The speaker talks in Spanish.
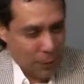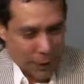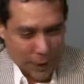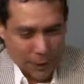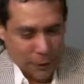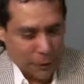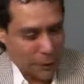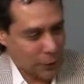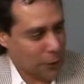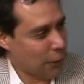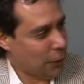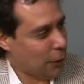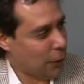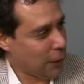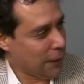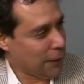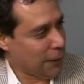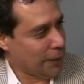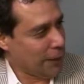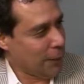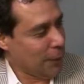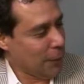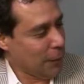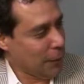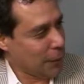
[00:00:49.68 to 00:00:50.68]
que nos
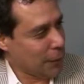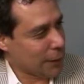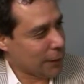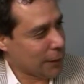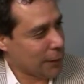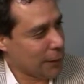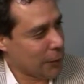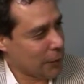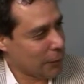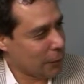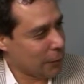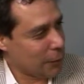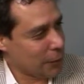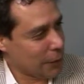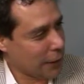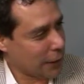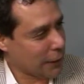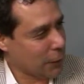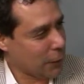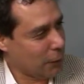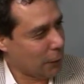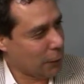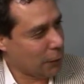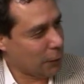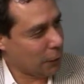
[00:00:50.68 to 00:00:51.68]
conflictimos, tenemos un
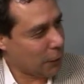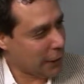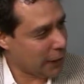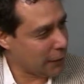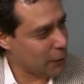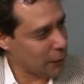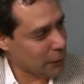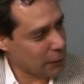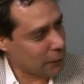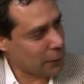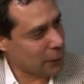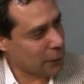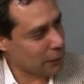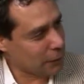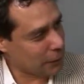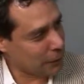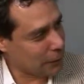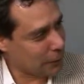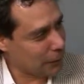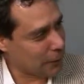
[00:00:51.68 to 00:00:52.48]
cierto conflictos con,